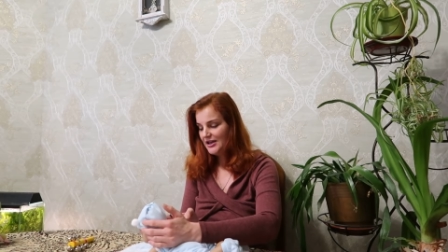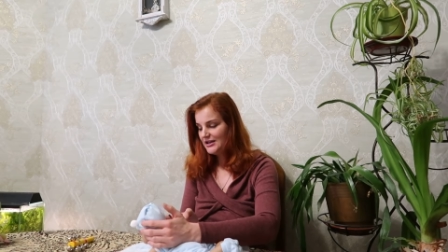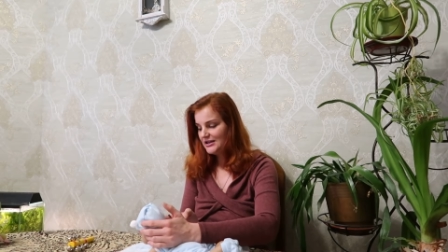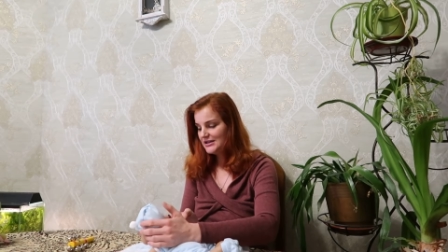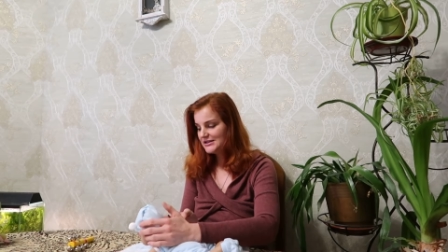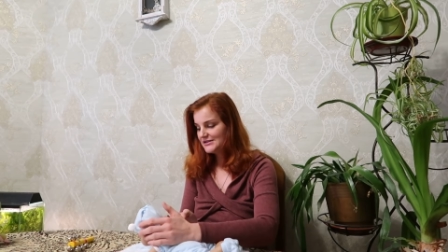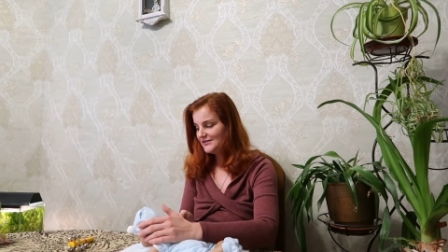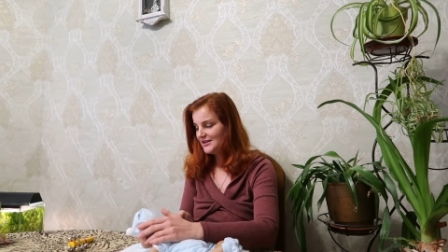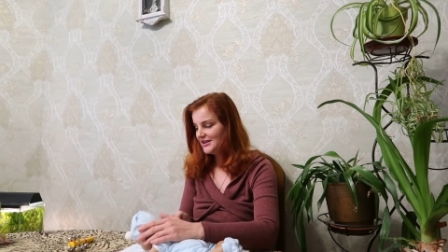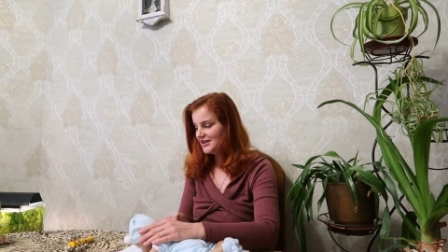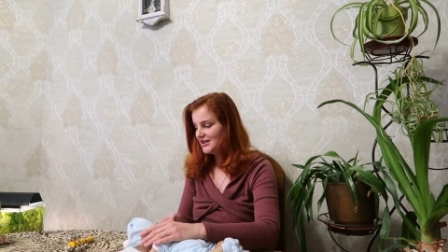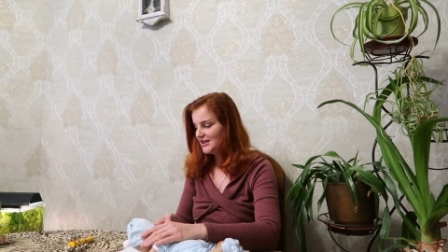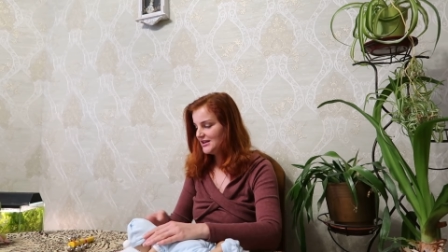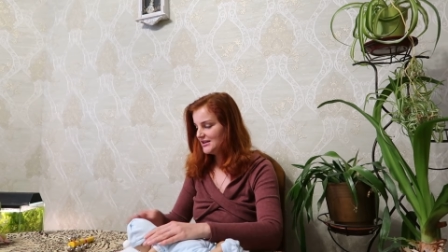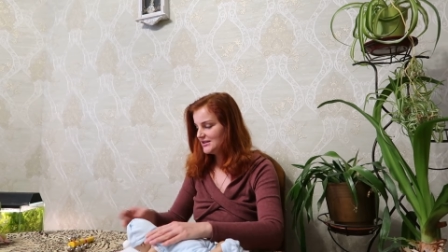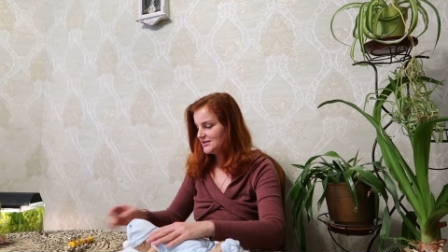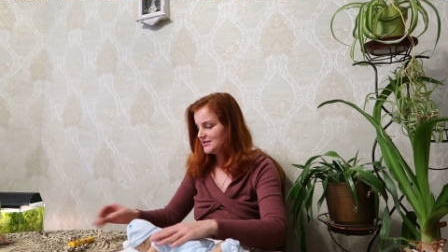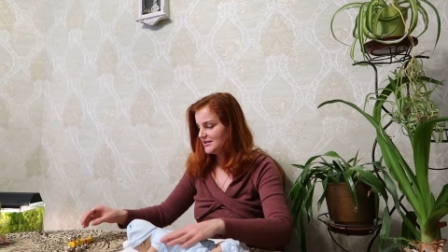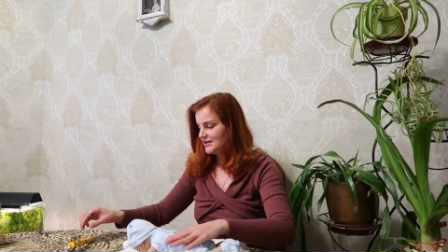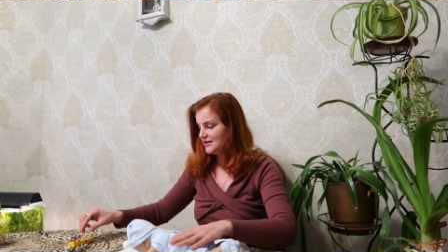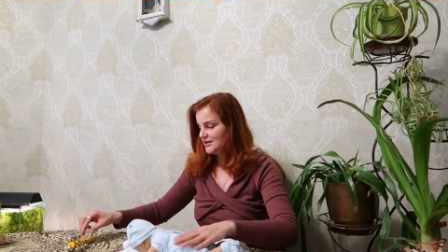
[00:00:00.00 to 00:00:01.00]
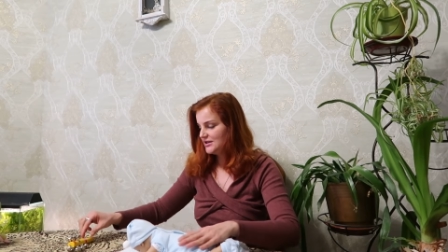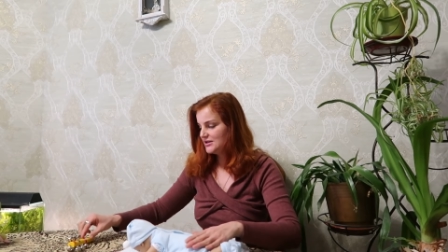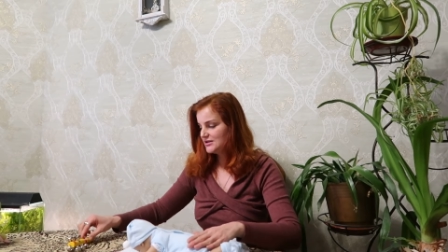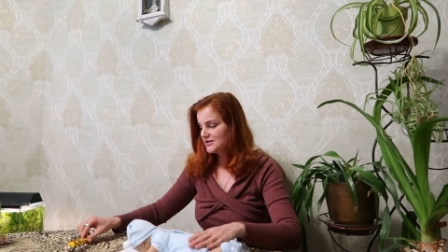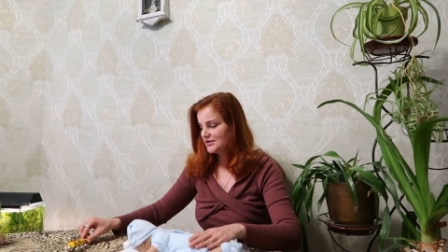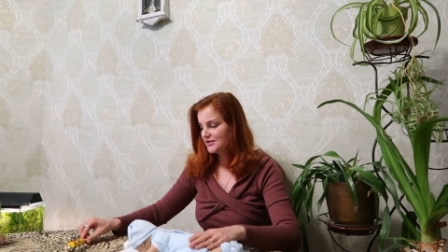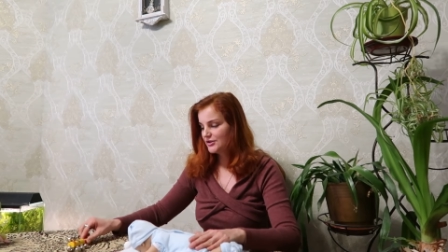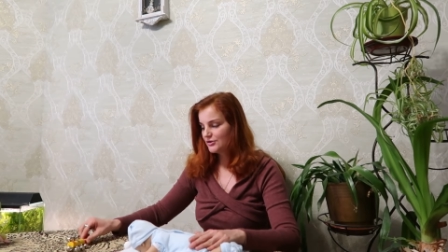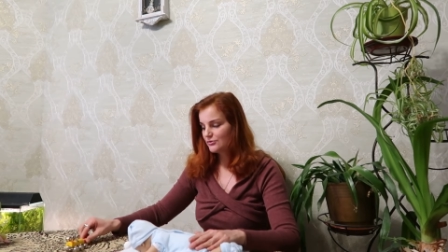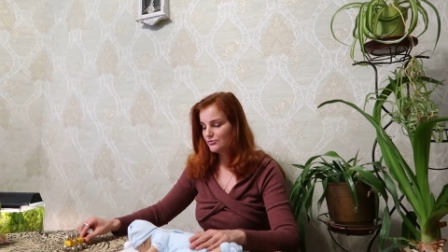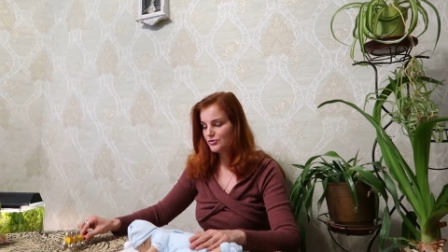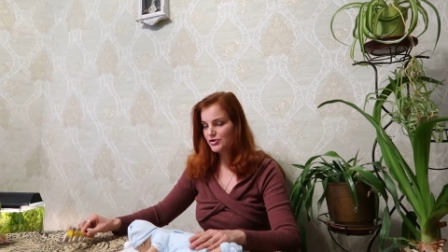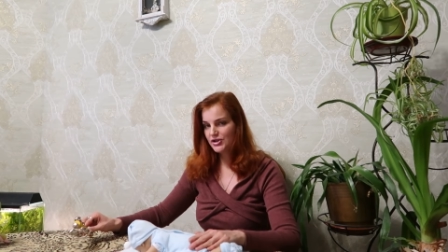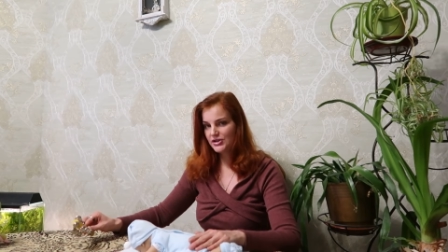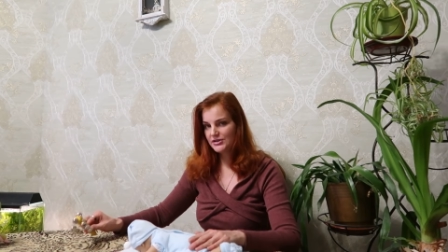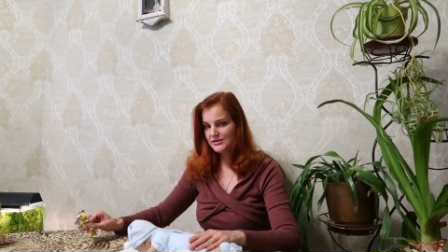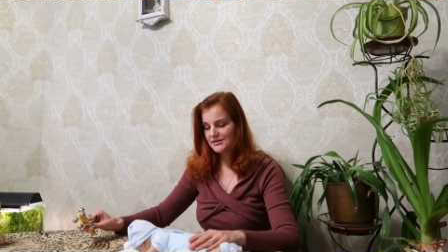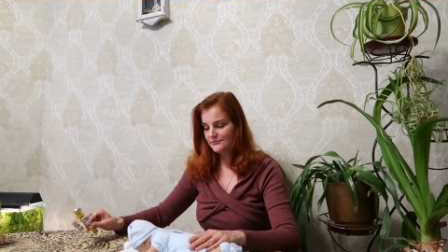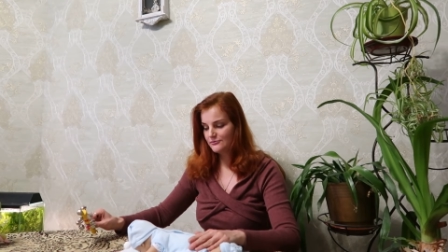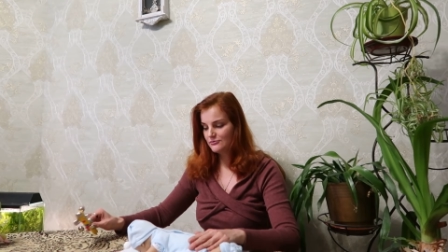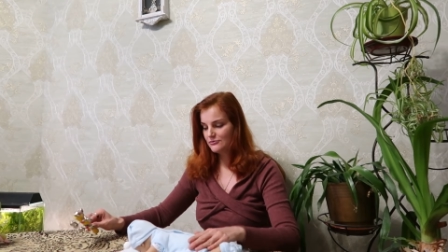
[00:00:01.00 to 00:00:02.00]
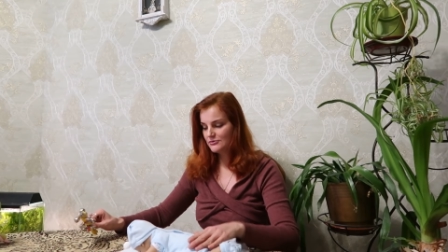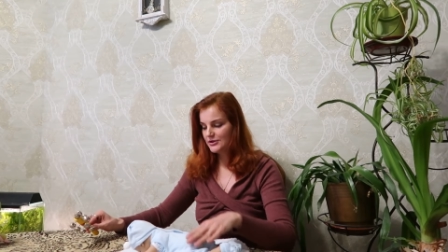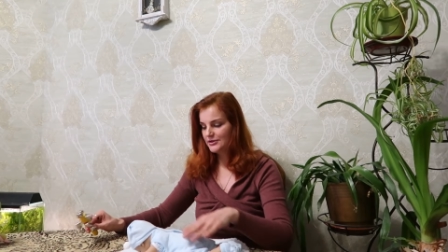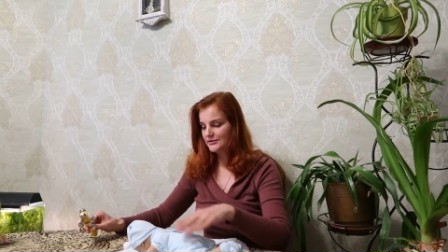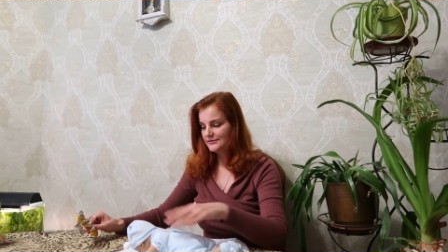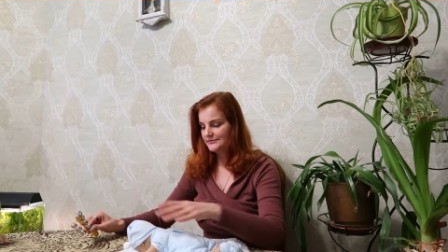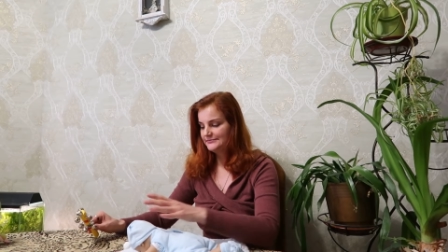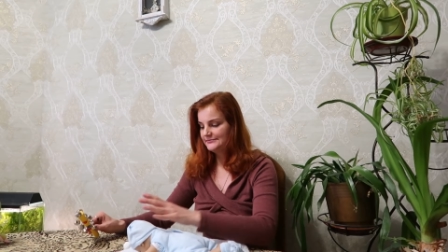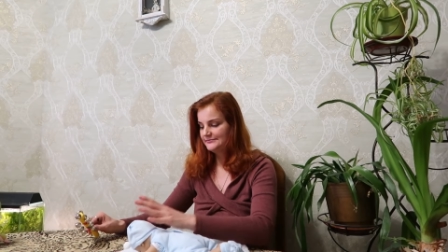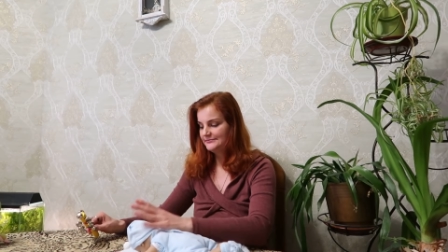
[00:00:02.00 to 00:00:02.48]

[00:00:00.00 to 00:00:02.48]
извлеките из игрушки звук.